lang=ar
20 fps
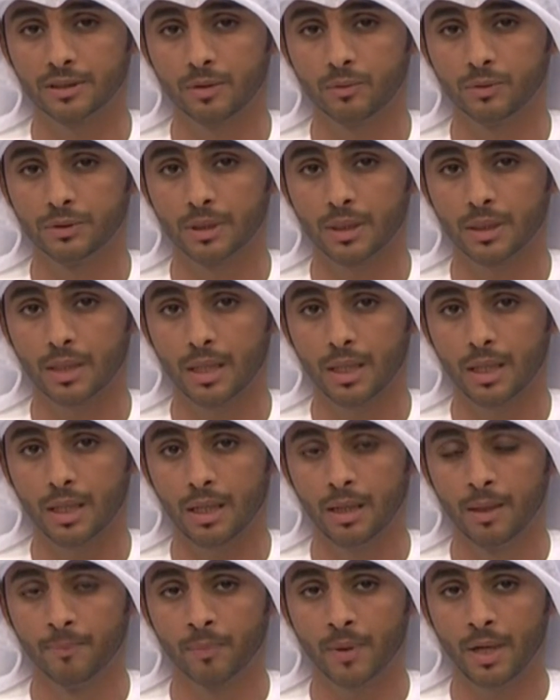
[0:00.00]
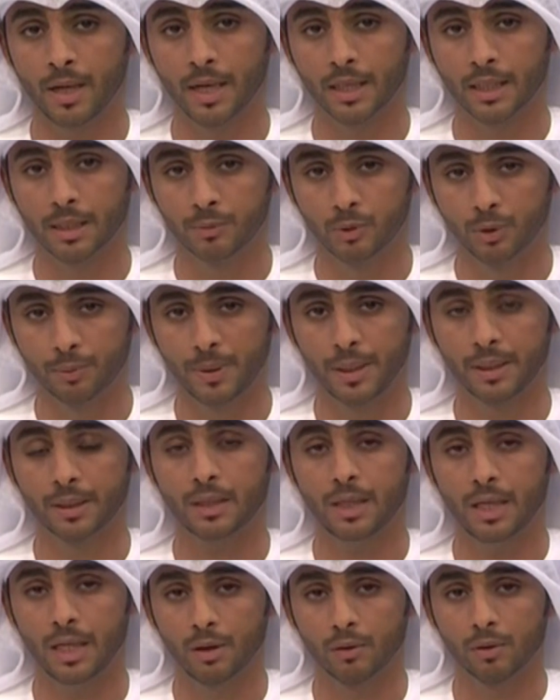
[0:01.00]
الوزراء حاكم دبي
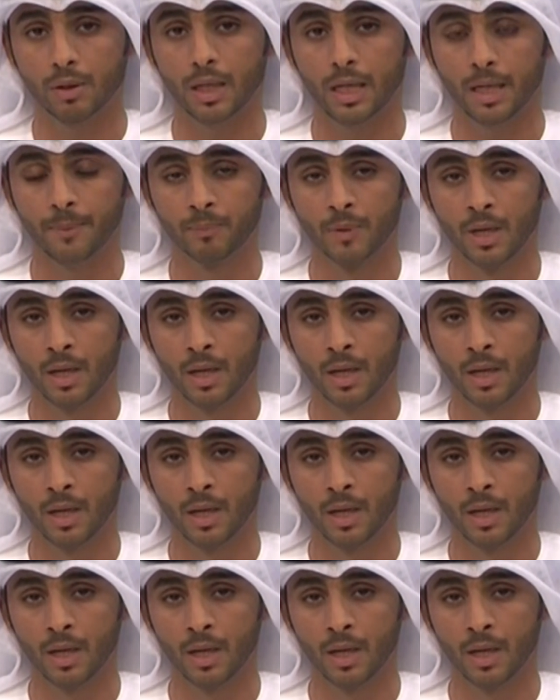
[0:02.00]
رعاه الله